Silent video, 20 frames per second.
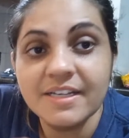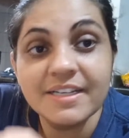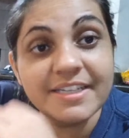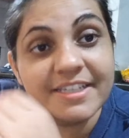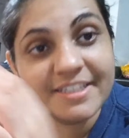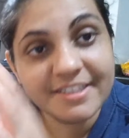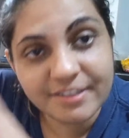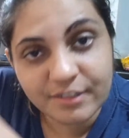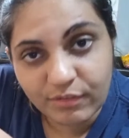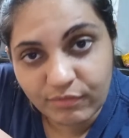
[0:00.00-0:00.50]

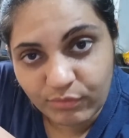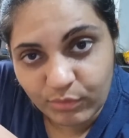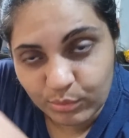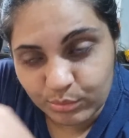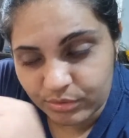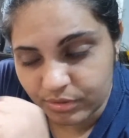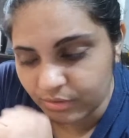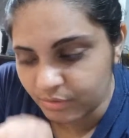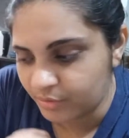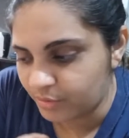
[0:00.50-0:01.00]
Então,
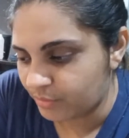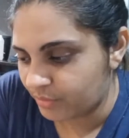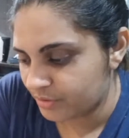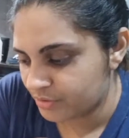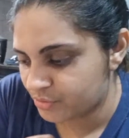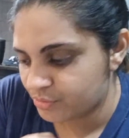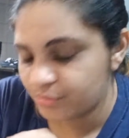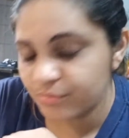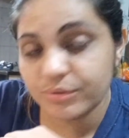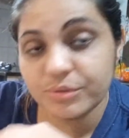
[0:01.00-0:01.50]
voltando ao
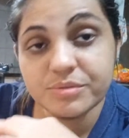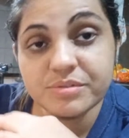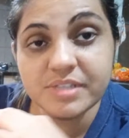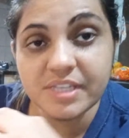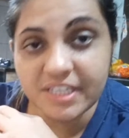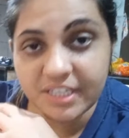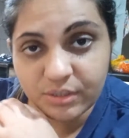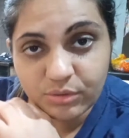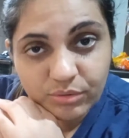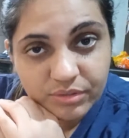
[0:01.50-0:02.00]
assunto, eu
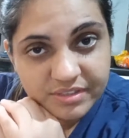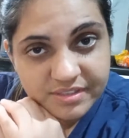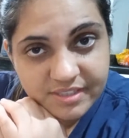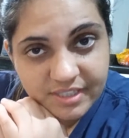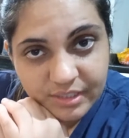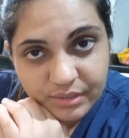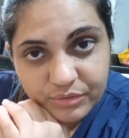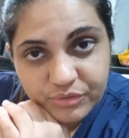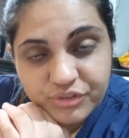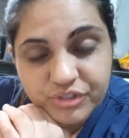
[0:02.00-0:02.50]
sei que 2
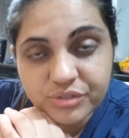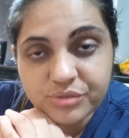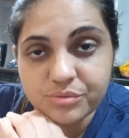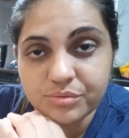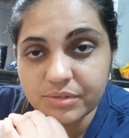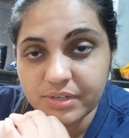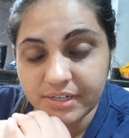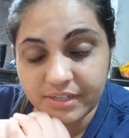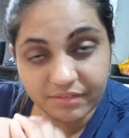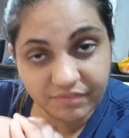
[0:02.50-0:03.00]
quilos de
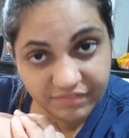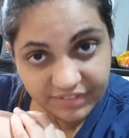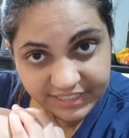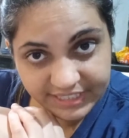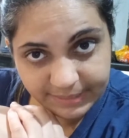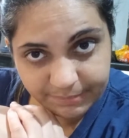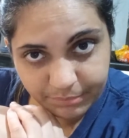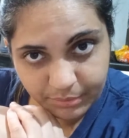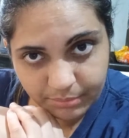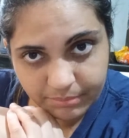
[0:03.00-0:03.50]
açúcar não vai
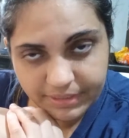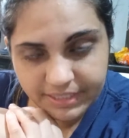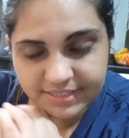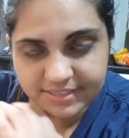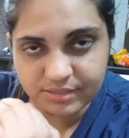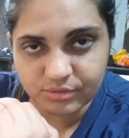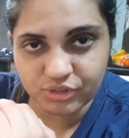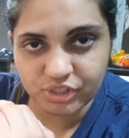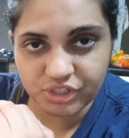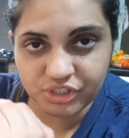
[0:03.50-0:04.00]
dar pro
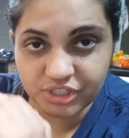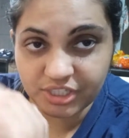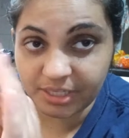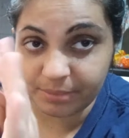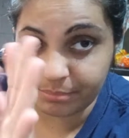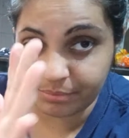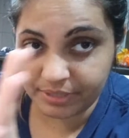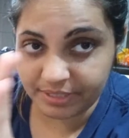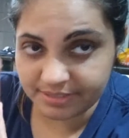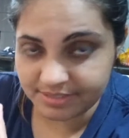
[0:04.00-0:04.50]
mês, eu já tirei
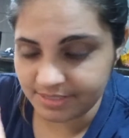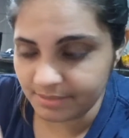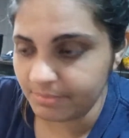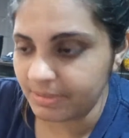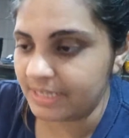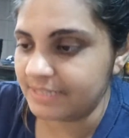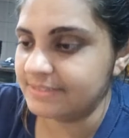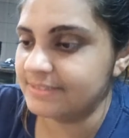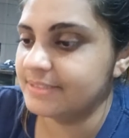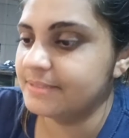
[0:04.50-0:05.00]
por essa
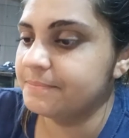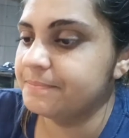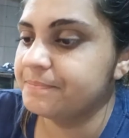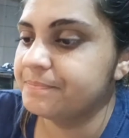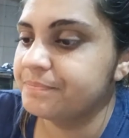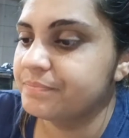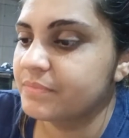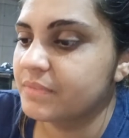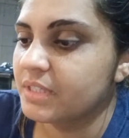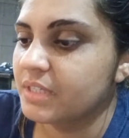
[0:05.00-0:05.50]
base
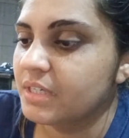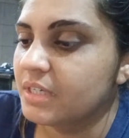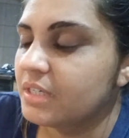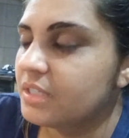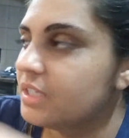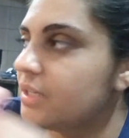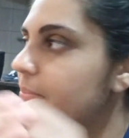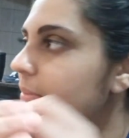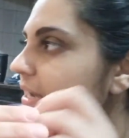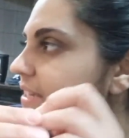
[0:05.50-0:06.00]

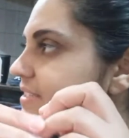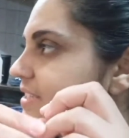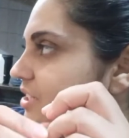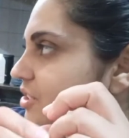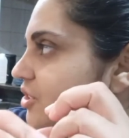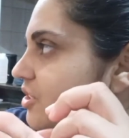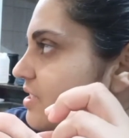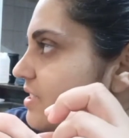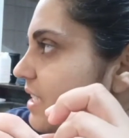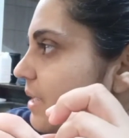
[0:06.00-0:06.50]
que mais que a
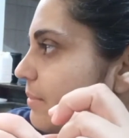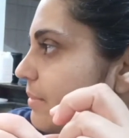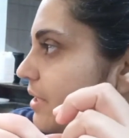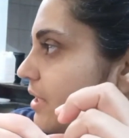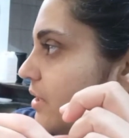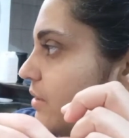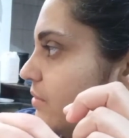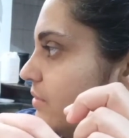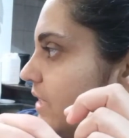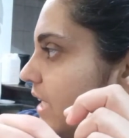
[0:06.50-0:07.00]
gente sabe
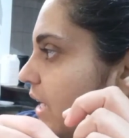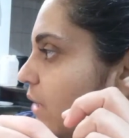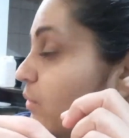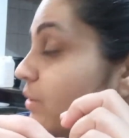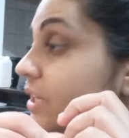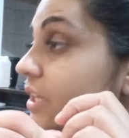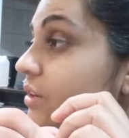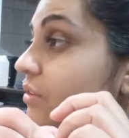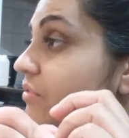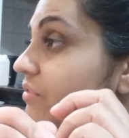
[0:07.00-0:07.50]
que não dá, o
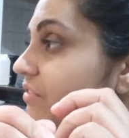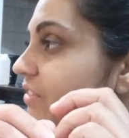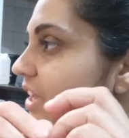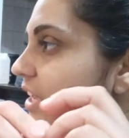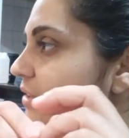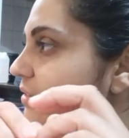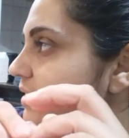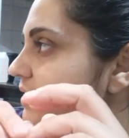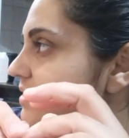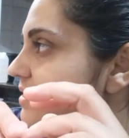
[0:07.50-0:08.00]
que não
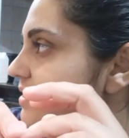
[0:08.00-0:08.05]
veio na